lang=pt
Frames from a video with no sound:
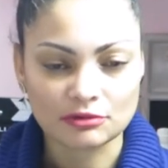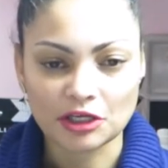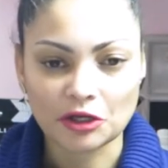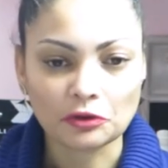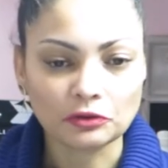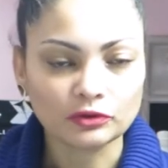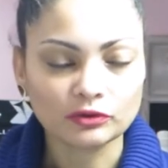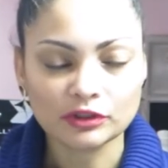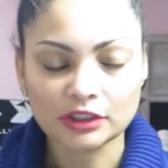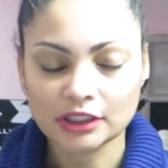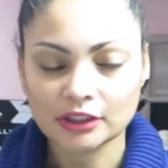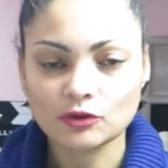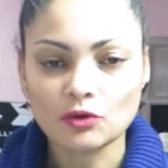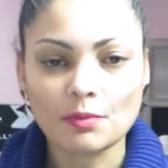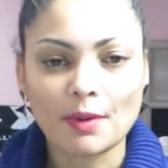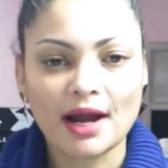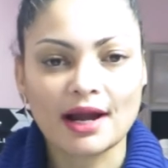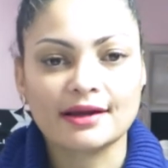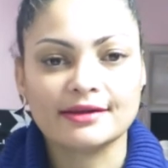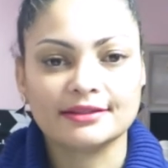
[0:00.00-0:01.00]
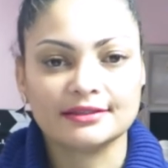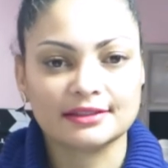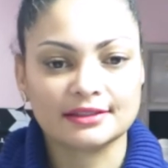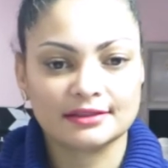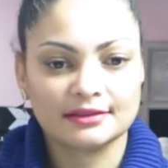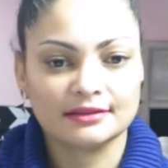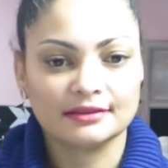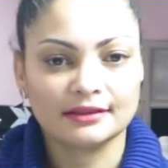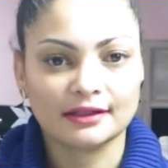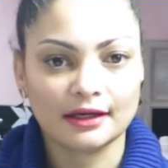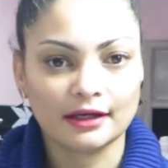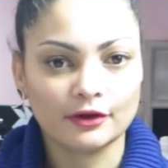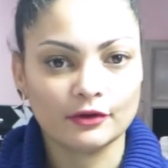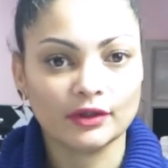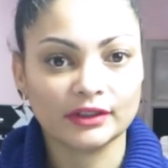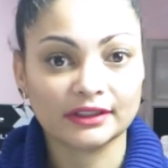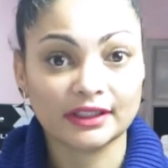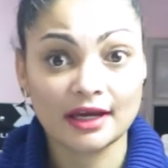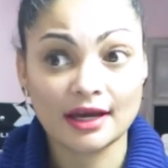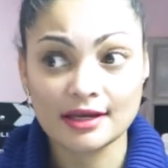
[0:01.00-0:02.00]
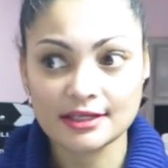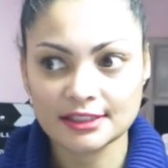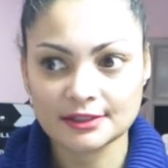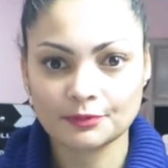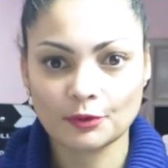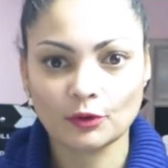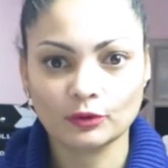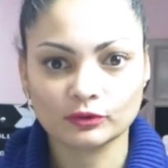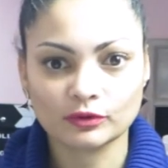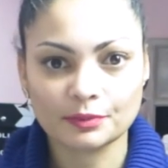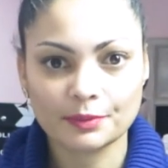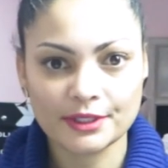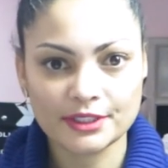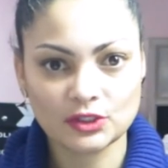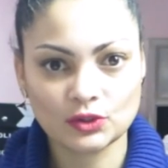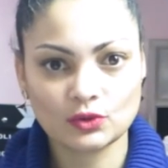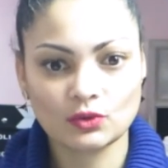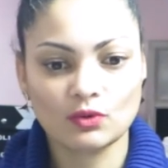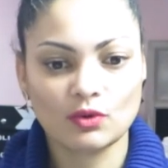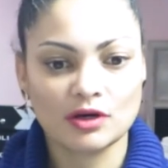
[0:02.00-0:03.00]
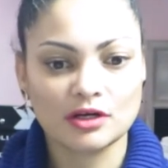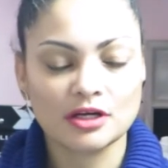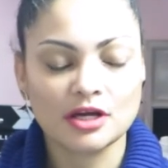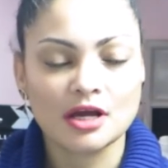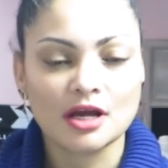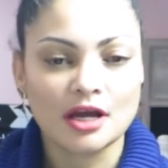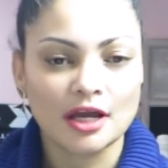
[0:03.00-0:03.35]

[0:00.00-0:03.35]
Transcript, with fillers: Eu não ligo mais, né? Eu até respondo a pessoa.